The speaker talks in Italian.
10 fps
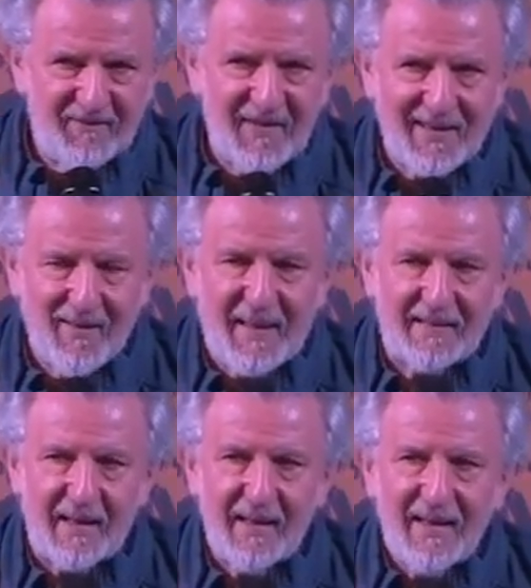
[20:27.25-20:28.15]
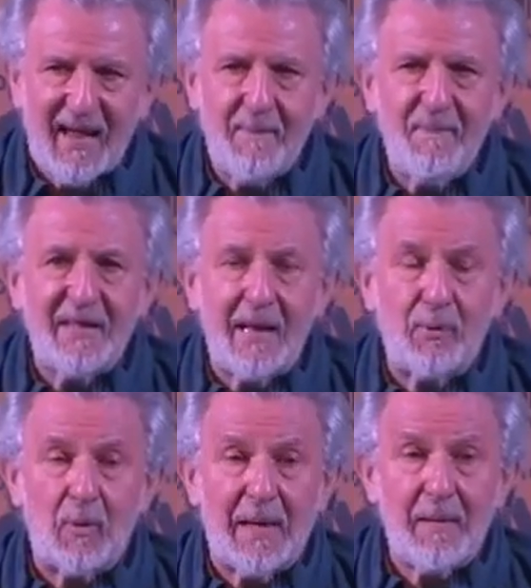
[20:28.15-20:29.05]
effettivamente ebbe dei
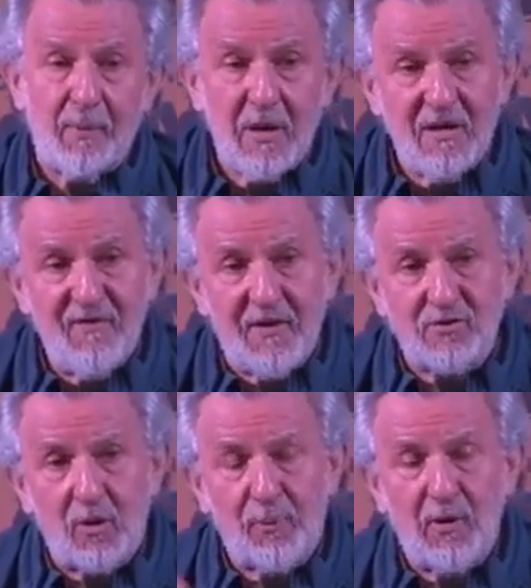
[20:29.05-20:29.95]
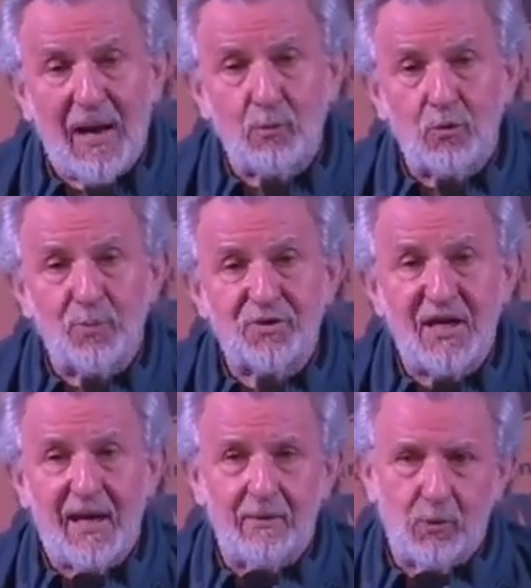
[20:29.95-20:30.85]
problemi, poi gli fecero poi l'autopsia,